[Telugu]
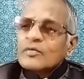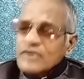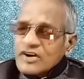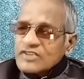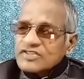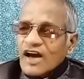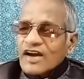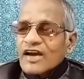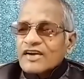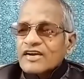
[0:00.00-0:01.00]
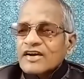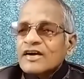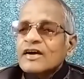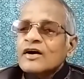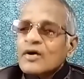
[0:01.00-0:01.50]
ఈ ధ్యానాన్ని
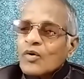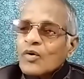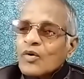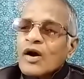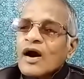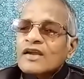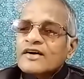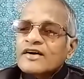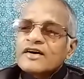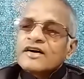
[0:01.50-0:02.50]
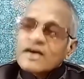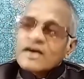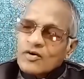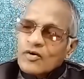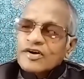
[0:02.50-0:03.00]
రోగాలకి
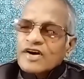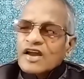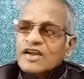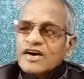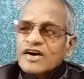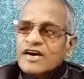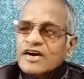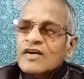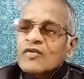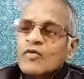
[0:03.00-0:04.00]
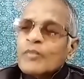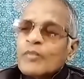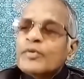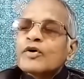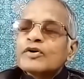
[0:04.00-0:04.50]
కోరికలకి
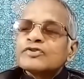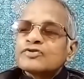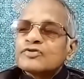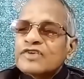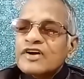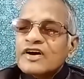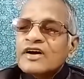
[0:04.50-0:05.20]
ఉపయోగించుకుంటే